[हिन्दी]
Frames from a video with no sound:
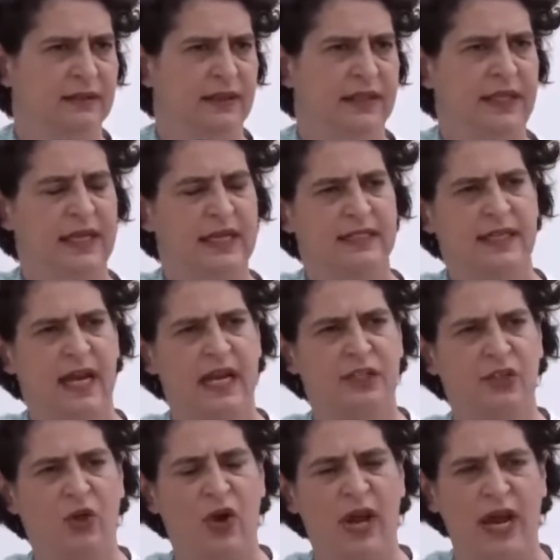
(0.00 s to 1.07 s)
कि इस देश
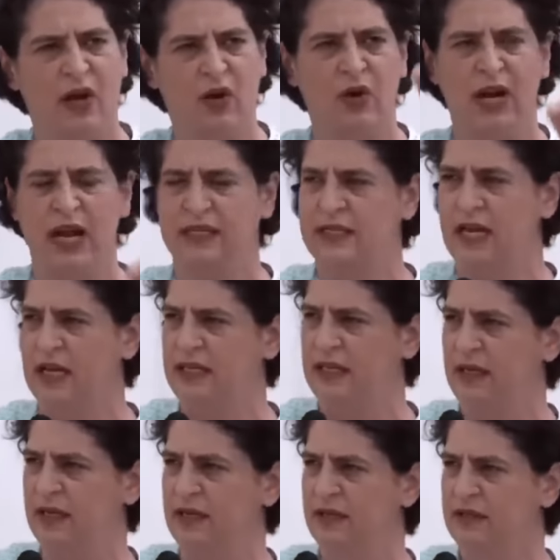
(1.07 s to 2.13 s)
को एक होना
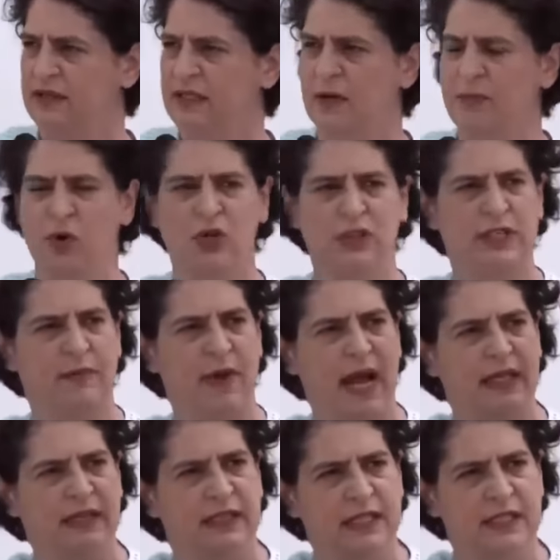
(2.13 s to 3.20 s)
चाहिए सबको
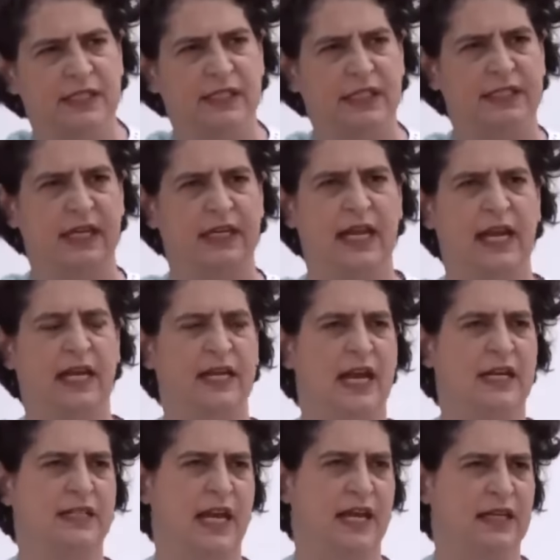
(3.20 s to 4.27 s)
समान दृष्टि से देखना
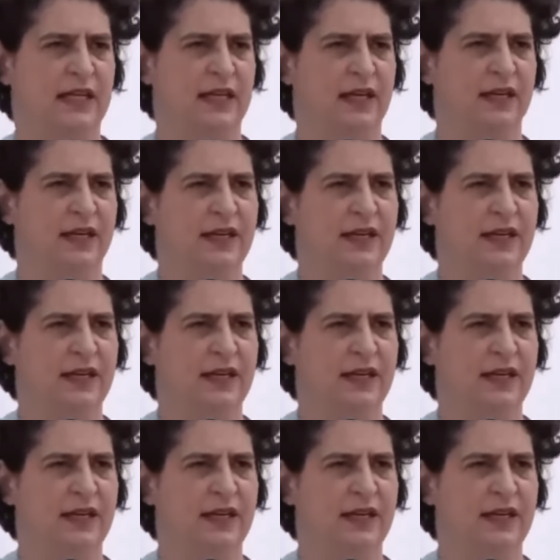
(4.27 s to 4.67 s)
चाहिए